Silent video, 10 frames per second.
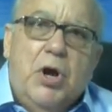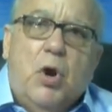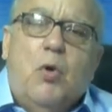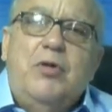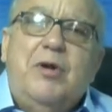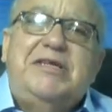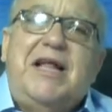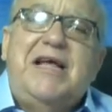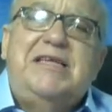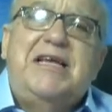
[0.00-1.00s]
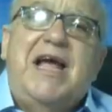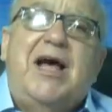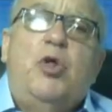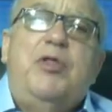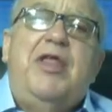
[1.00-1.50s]
cuando esa leche
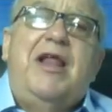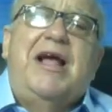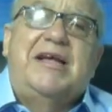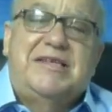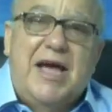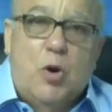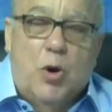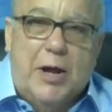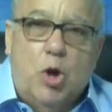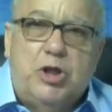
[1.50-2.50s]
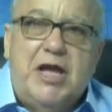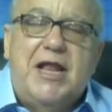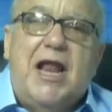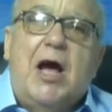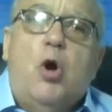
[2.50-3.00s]
llega donde el quesero que no
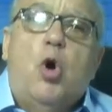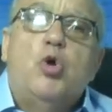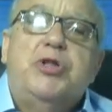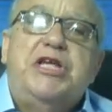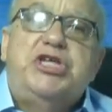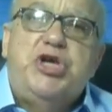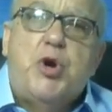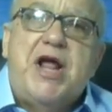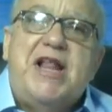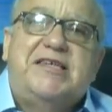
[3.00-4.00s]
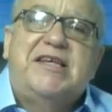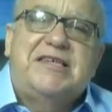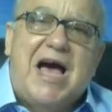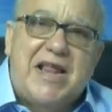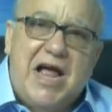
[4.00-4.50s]
tiene las condiciones
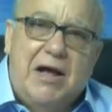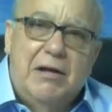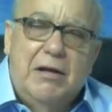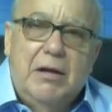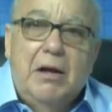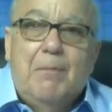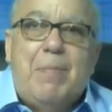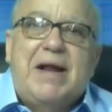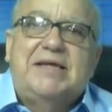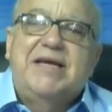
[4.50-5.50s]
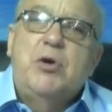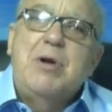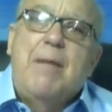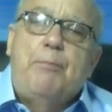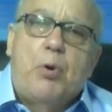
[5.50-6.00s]
necesarias para hacer
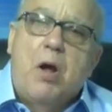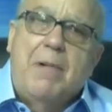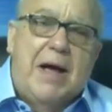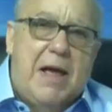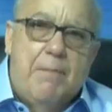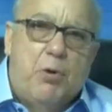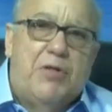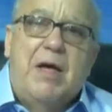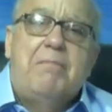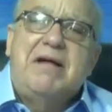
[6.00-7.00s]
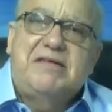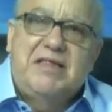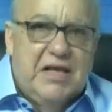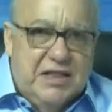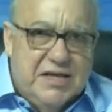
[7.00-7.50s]
una prueba, ejemplo, de
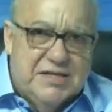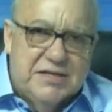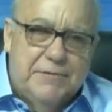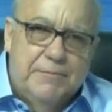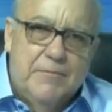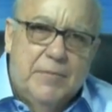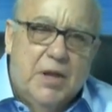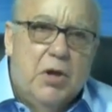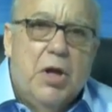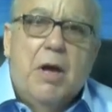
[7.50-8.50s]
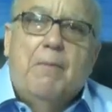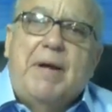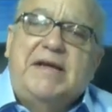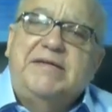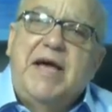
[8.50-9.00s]
mastitis,
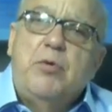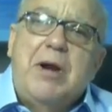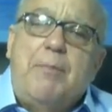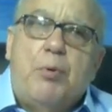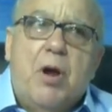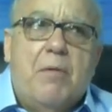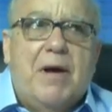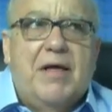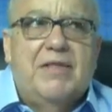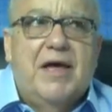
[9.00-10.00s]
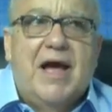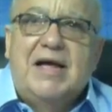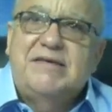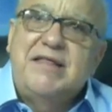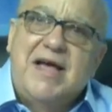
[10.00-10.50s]
para hacer una prueba de
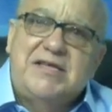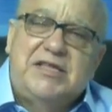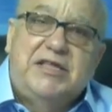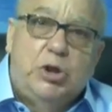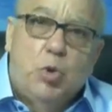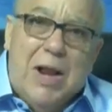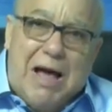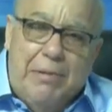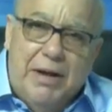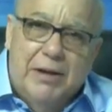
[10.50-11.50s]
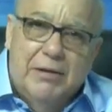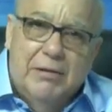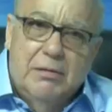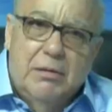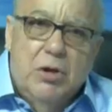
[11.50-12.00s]
acidez titulable,
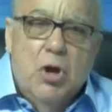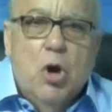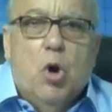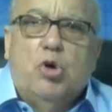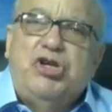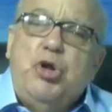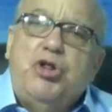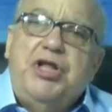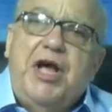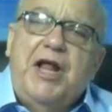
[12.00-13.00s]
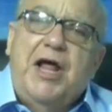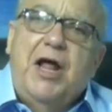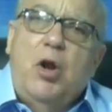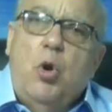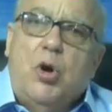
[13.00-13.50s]
o si no tiene
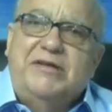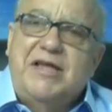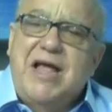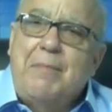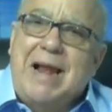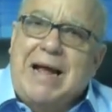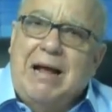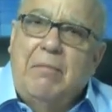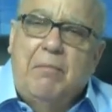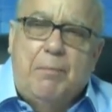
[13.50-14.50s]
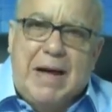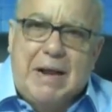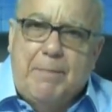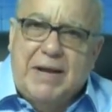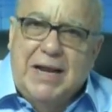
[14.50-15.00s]
lo que se llama la
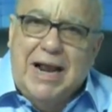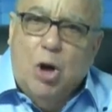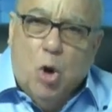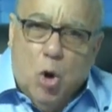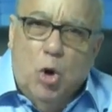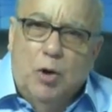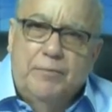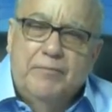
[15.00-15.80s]
campana para el alcohol,